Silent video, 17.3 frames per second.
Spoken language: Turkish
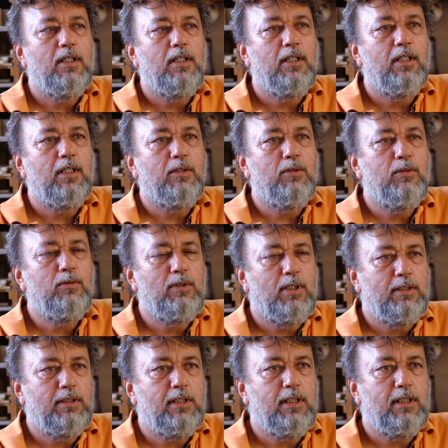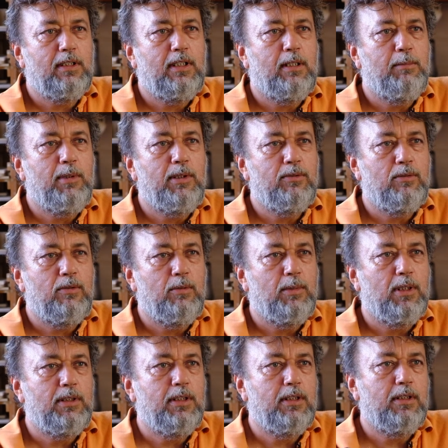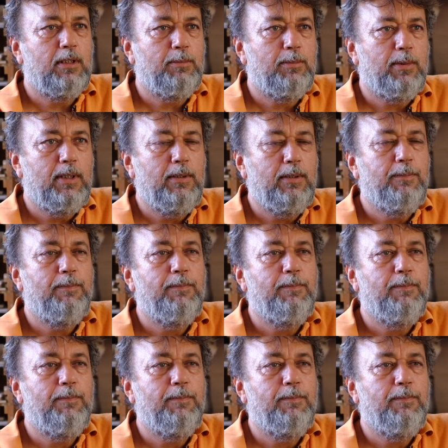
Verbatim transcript: Ee, güzel sanatlar mezunuyum Hacettepe.